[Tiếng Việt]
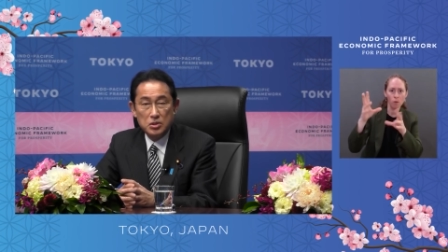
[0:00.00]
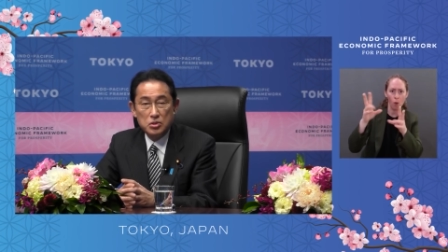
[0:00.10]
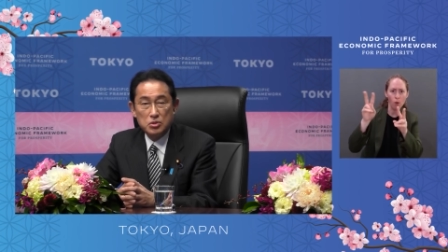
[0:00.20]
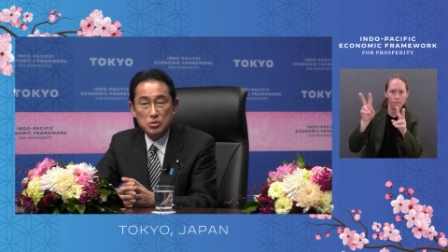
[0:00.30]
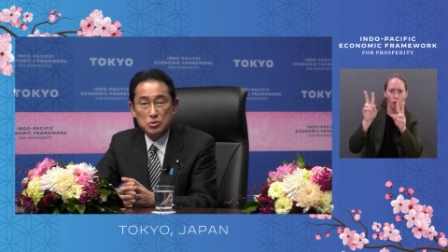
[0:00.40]

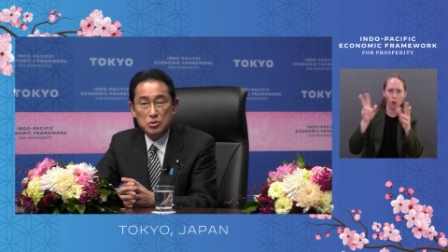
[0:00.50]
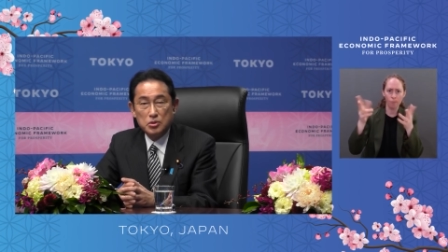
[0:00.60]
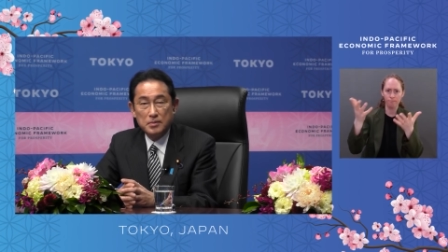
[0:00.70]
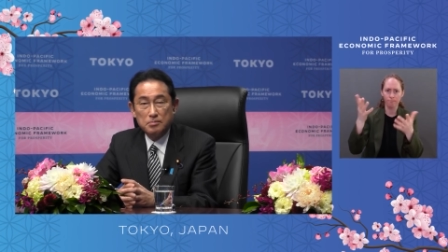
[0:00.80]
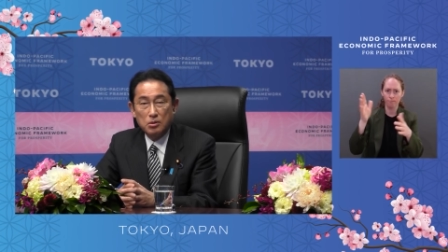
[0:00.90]
Ông Joe
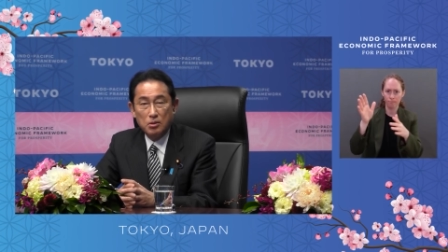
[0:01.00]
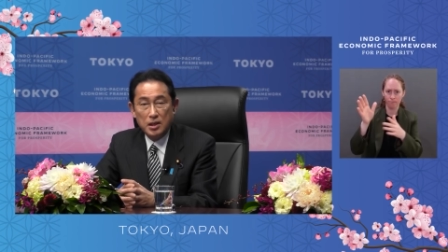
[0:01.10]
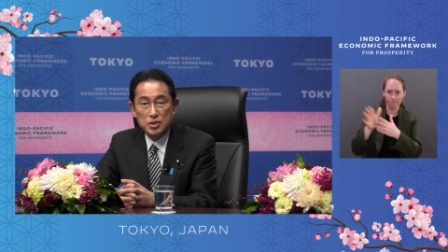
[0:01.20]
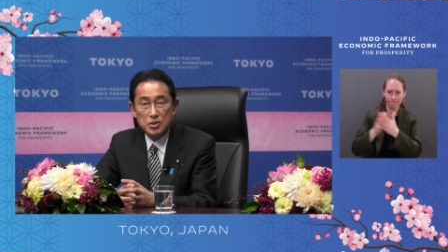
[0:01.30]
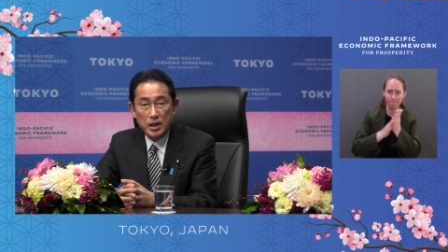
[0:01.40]
Biden đã
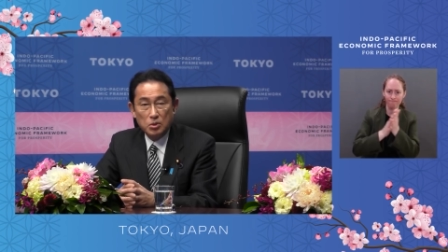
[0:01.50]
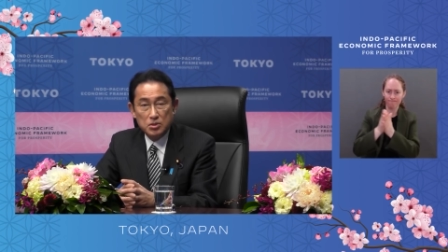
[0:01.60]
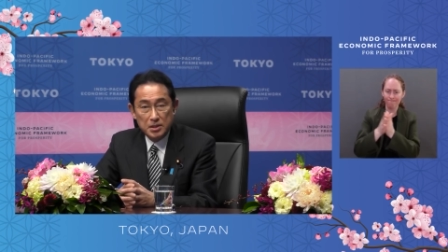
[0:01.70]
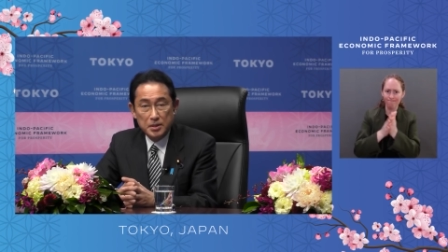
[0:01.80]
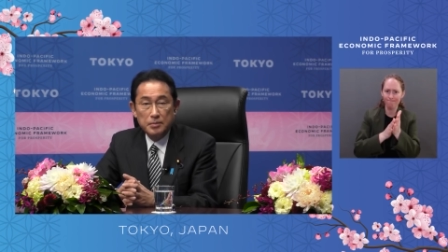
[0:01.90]
đề cập đến
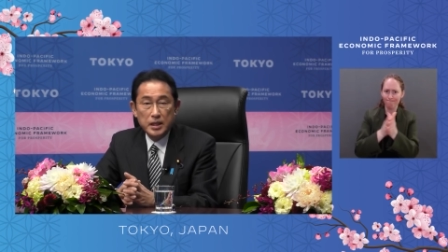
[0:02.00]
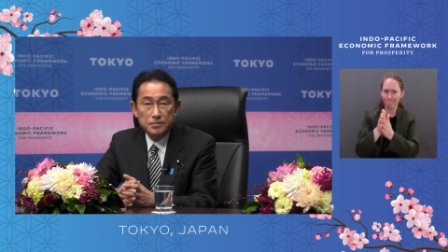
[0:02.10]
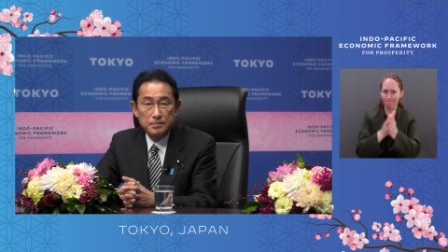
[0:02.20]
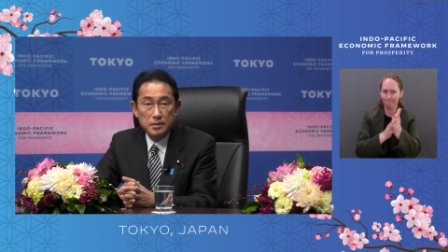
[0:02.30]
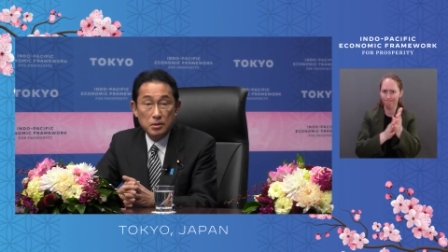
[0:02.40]
việc tăng
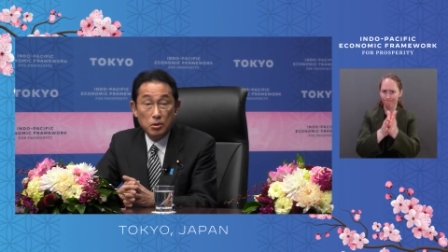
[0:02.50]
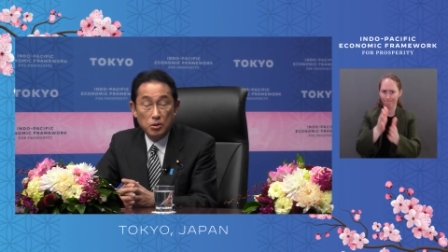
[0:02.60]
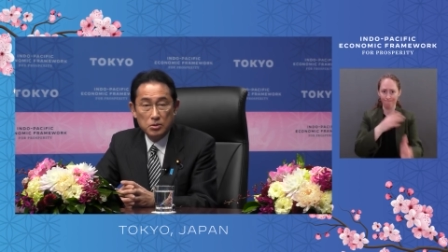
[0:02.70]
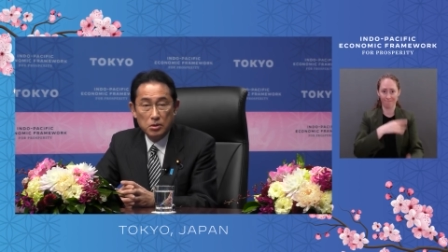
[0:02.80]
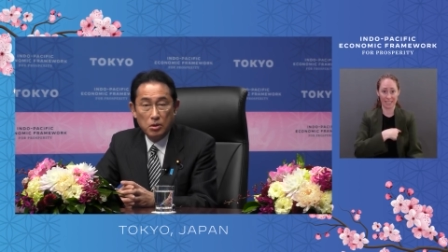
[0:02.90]
cường quan
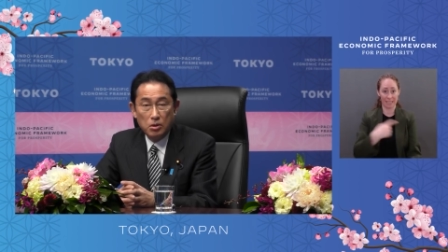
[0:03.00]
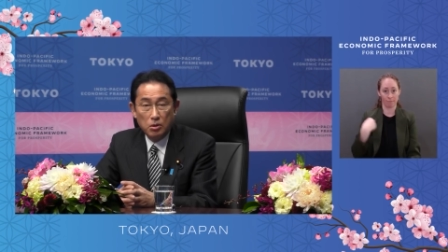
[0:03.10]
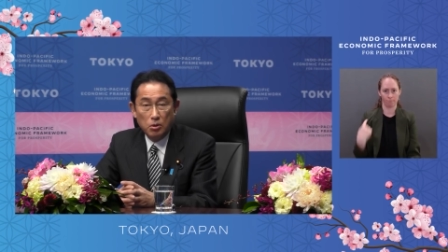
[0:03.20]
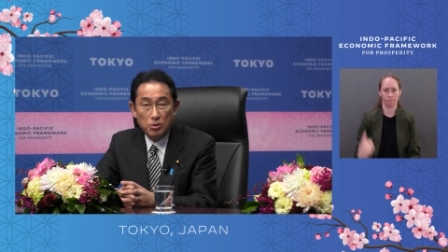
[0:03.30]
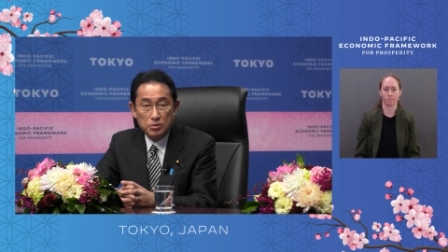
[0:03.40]
hệ
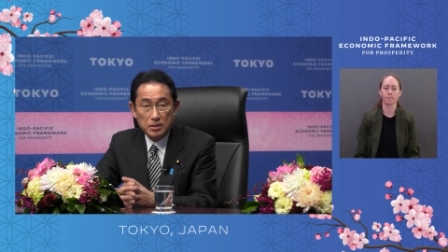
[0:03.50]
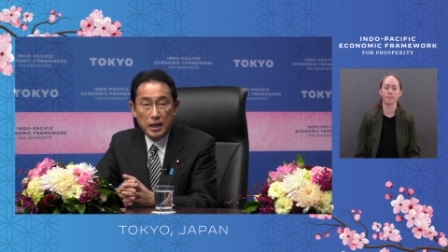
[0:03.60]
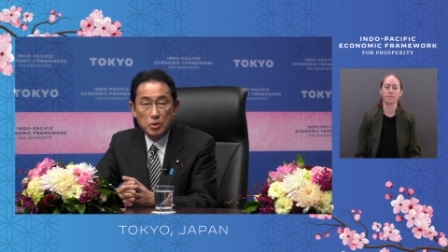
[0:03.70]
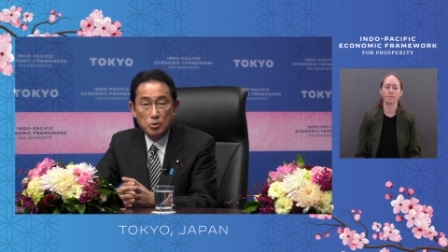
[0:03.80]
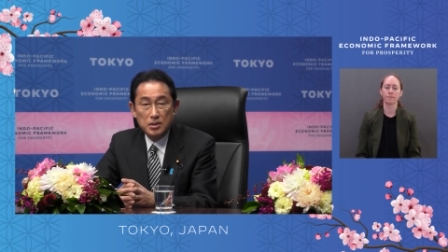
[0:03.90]
Mỹ-Ấn
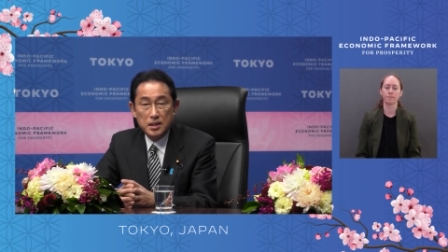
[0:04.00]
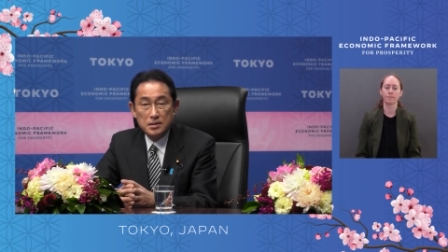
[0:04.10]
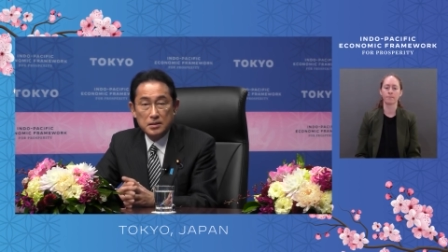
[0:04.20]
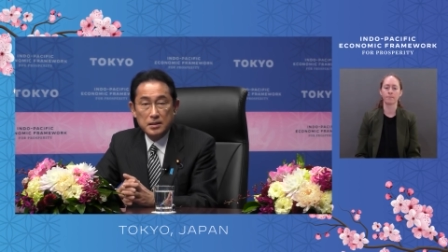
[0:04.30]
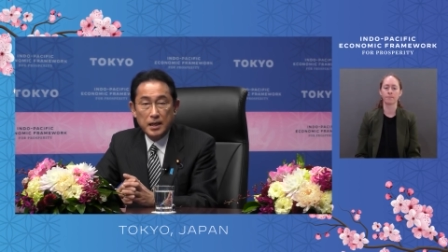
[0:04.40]
một gợi ý
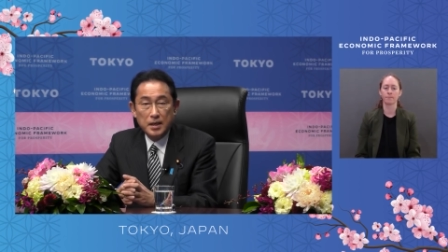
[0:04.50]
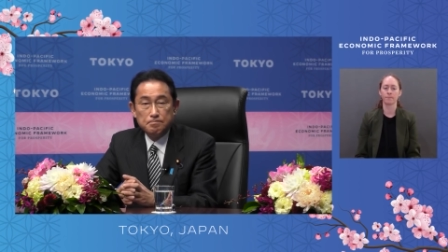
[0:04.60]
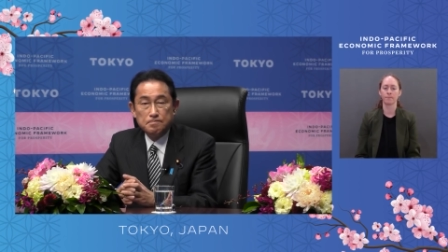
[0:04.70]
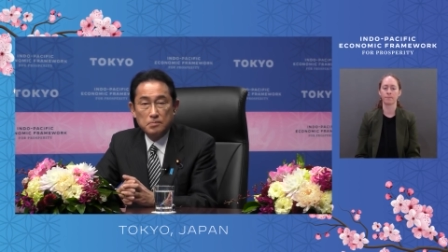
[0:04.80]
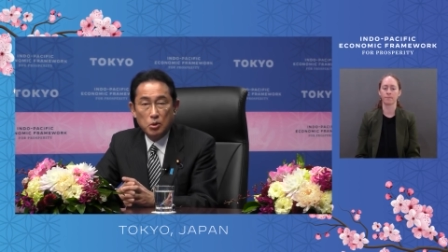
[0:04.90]
mà ông
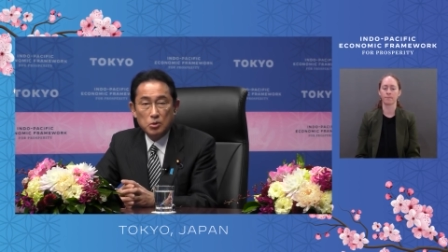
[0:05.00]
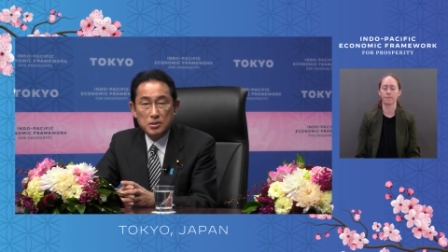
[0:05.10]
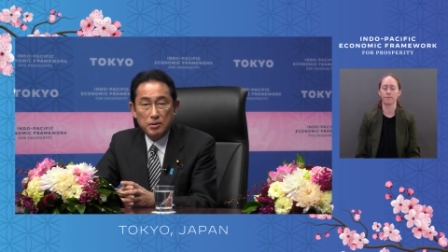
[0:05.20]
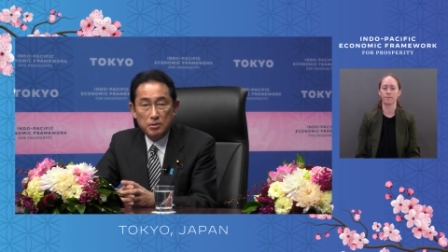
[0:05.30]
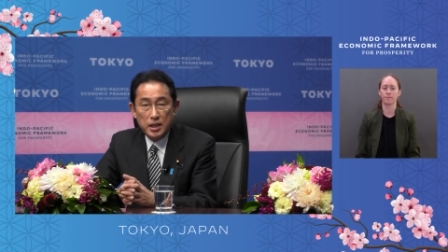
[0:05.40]
hy vọng
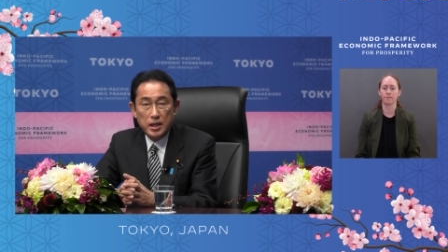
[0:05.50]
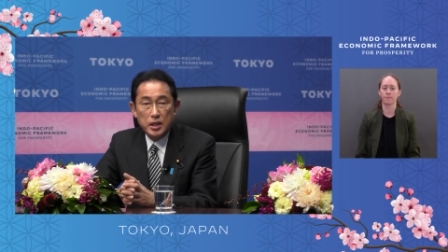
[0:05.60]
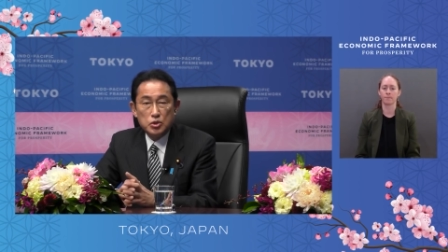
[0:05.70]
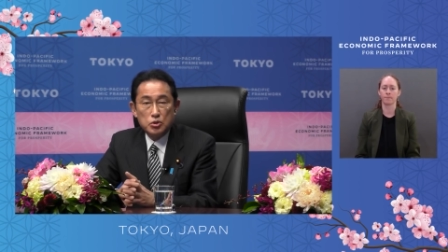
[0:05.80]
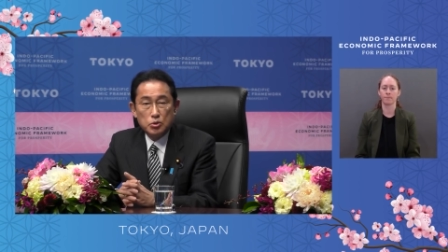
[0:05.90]
sẽ giúp
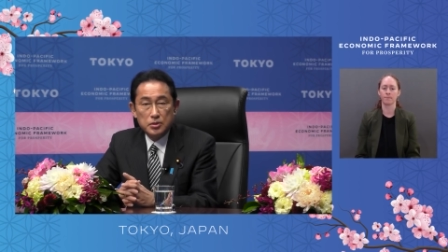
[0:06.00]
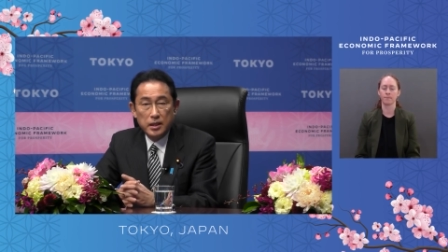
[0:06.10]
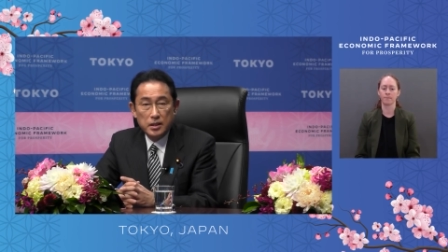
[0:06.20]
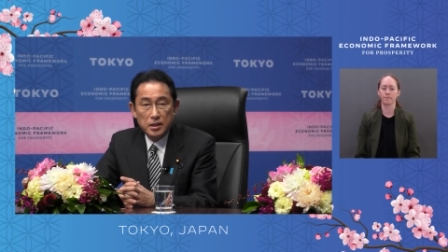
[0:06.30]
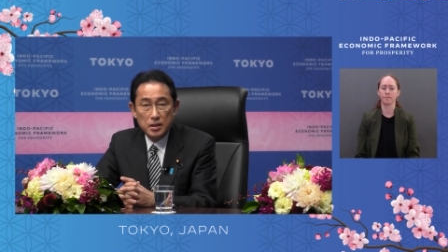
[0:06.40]
Ấn Độ bớt
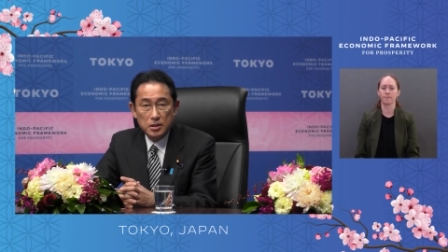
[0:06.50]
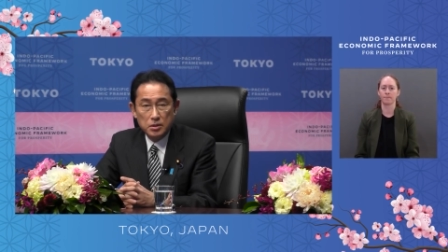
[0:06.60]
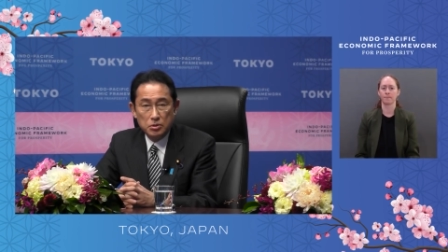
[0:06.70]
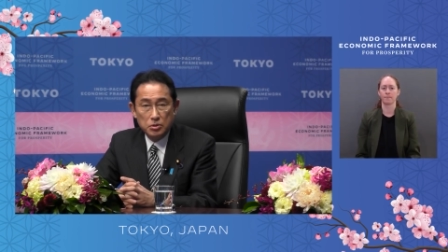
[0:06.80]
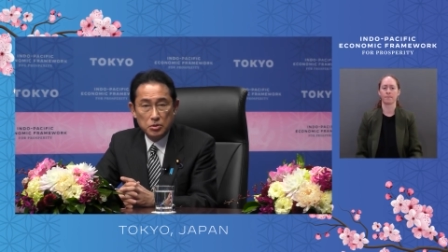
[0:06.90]
phụ thuộc
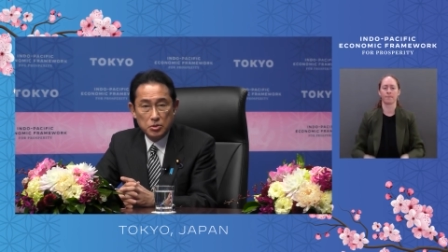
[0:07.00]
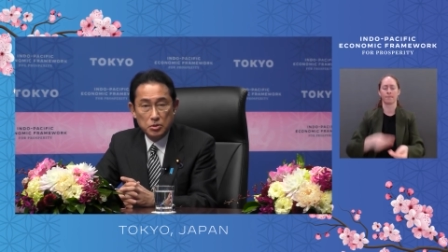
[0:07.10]
vào vũ khí